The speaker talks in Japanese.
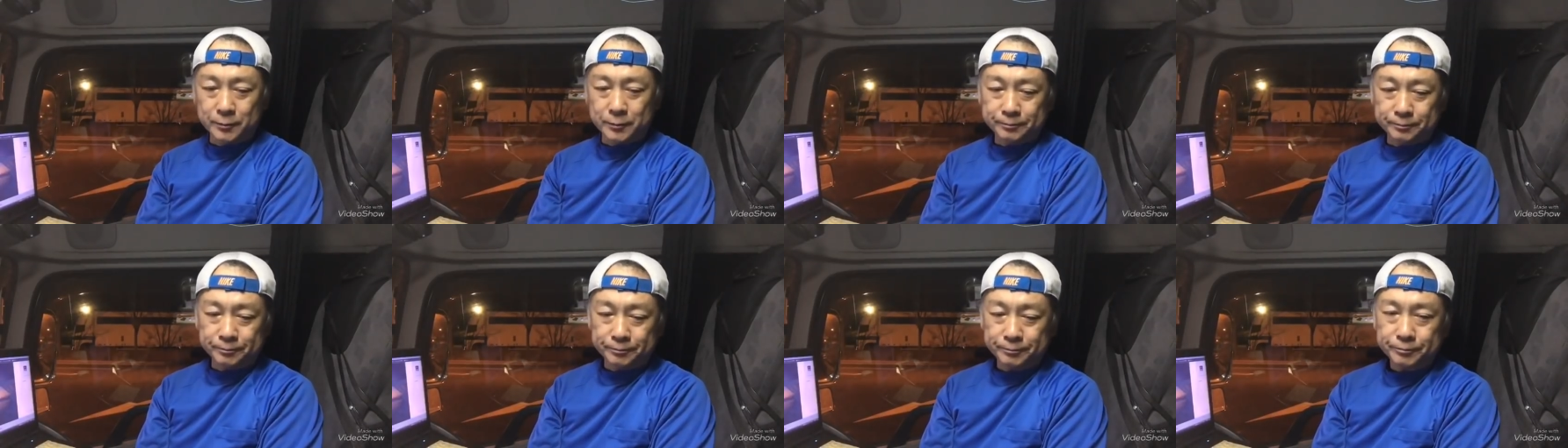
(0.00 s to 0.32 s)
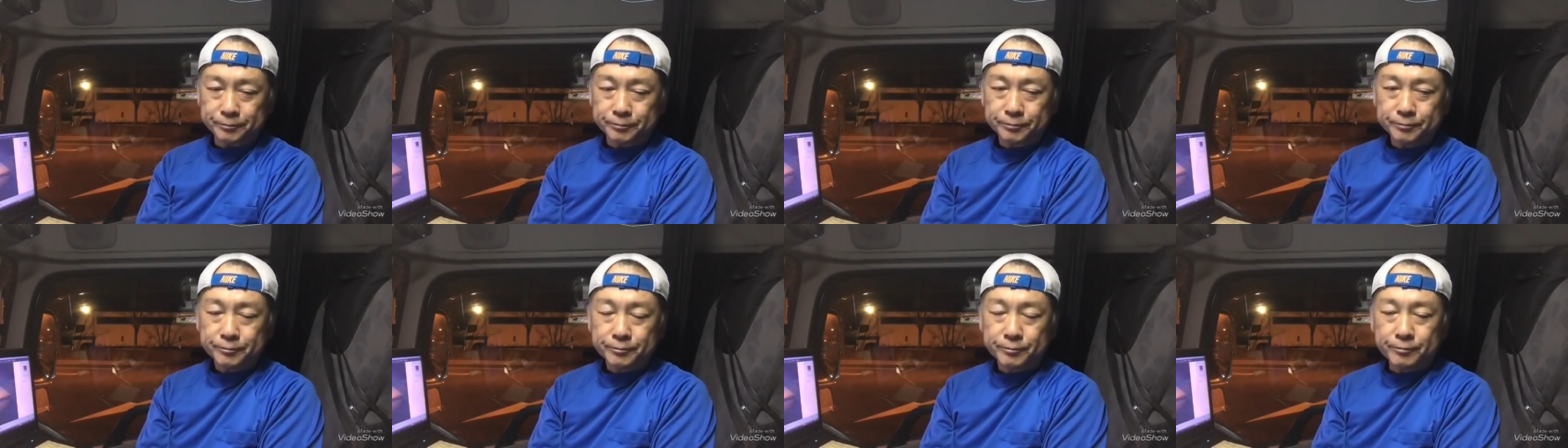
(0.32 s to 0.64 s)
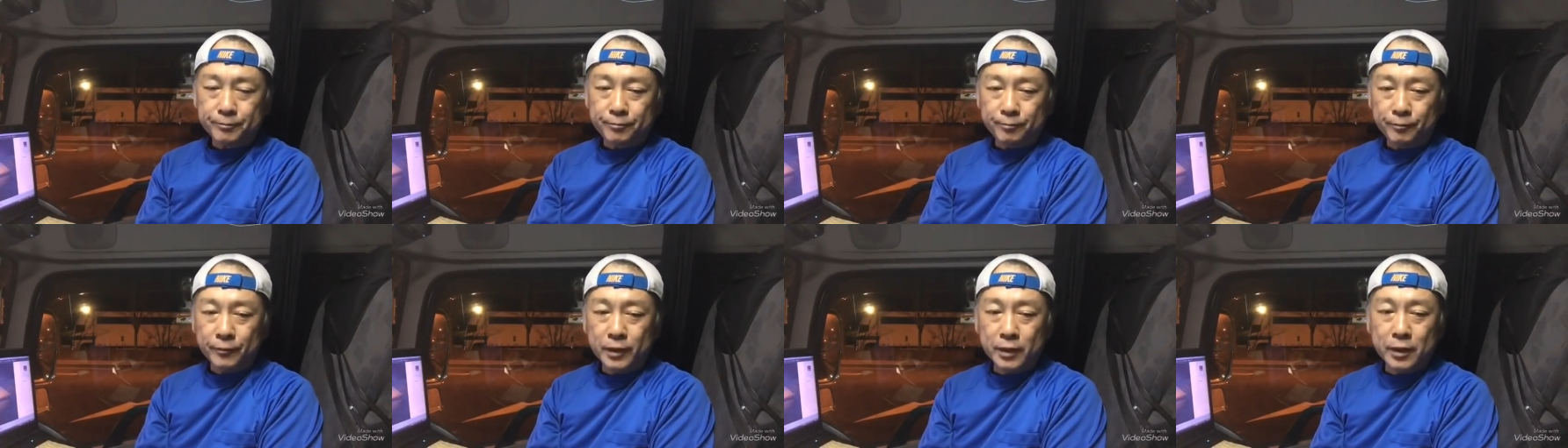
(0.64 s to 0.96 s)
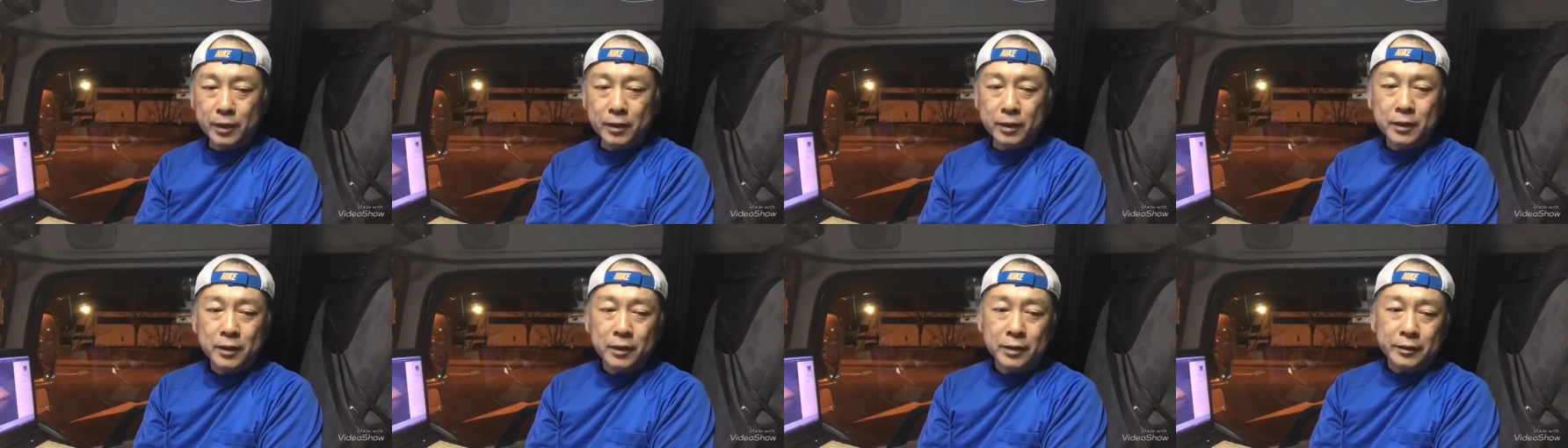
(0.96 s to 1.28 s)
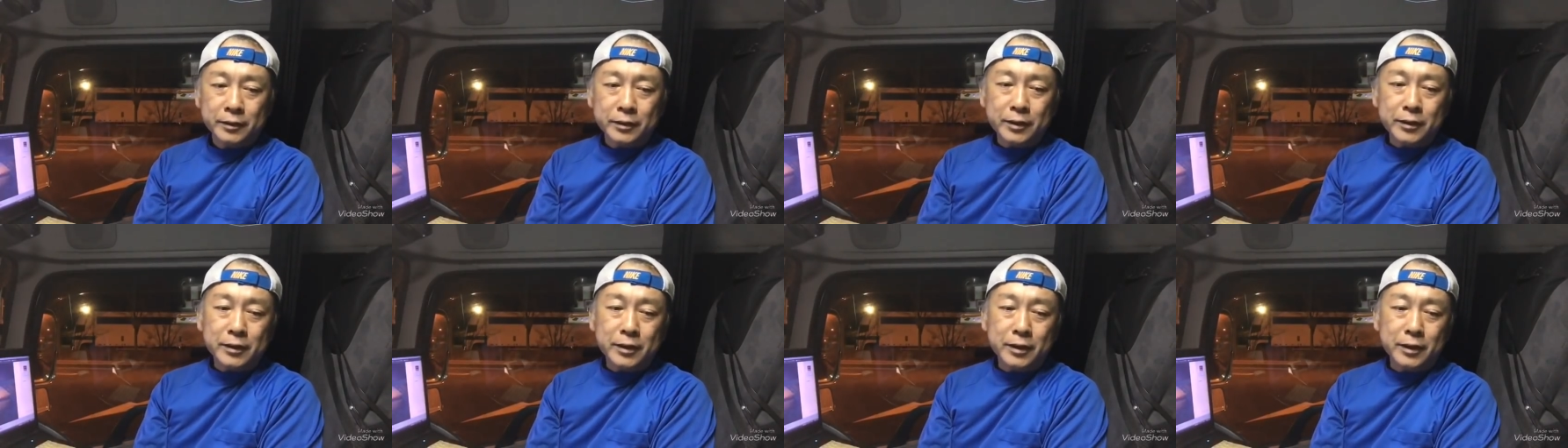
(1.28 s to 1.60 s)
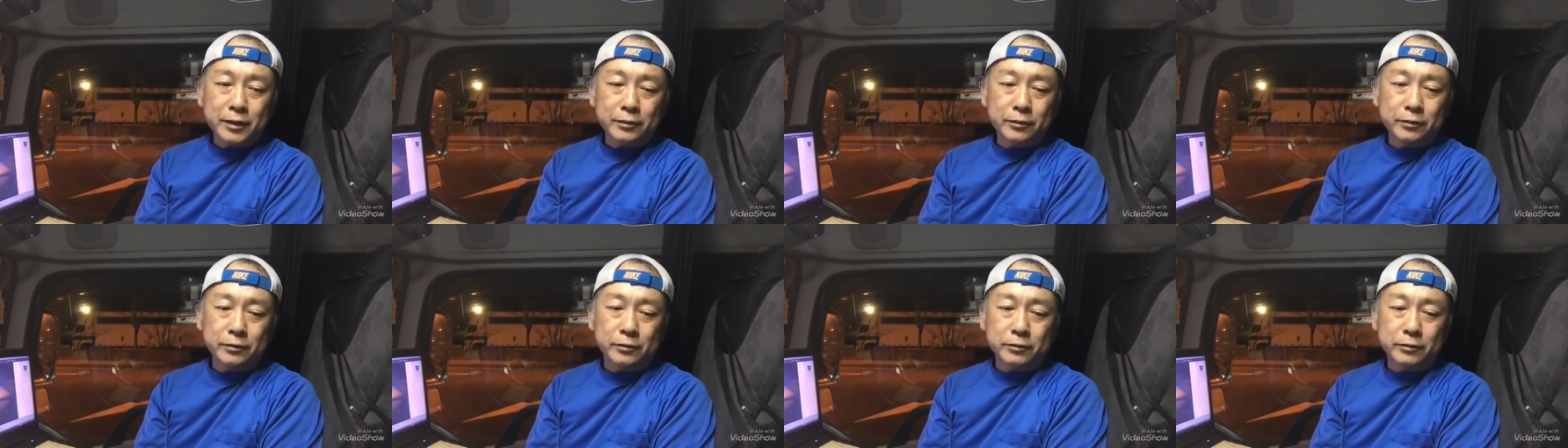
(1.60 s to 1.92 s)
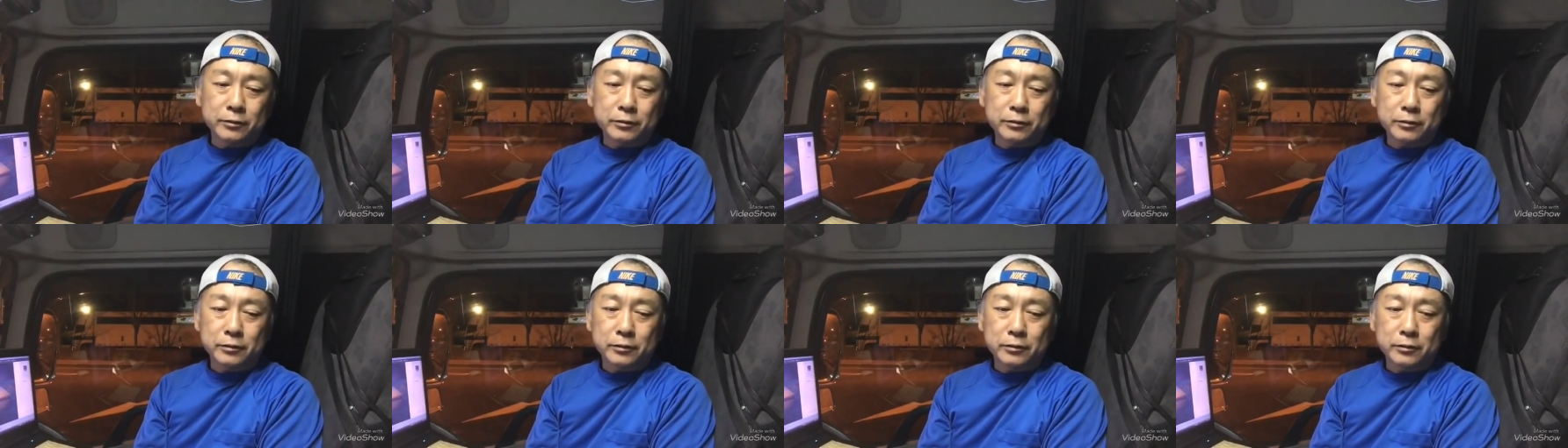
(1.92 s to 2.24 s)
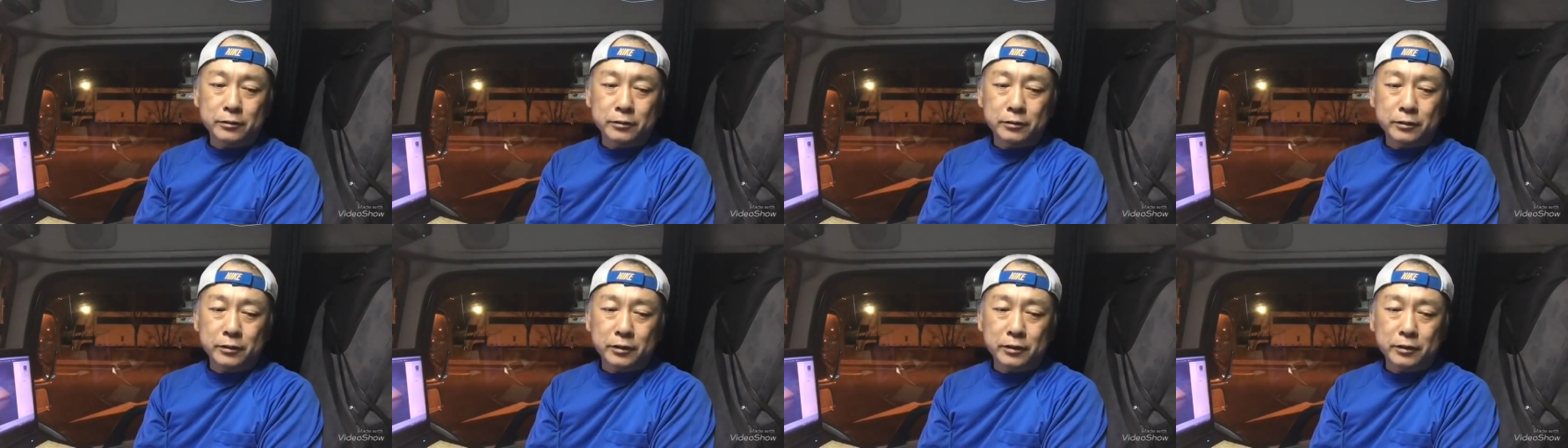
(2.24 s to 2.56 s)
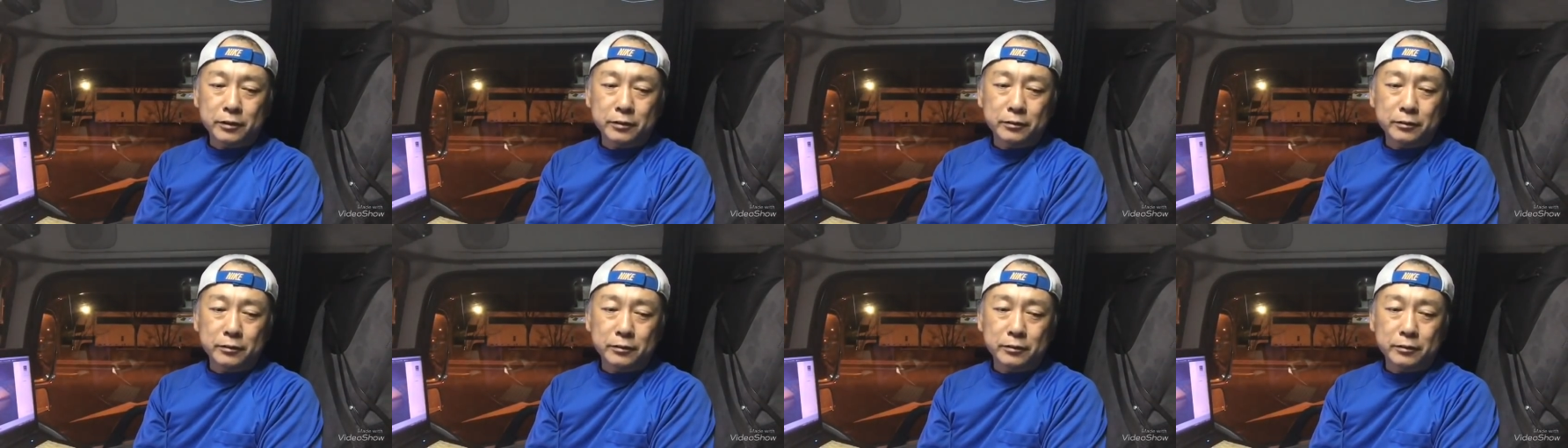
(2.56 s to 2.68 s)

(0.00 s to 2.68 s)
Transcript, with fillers: し、いや、ただあのー、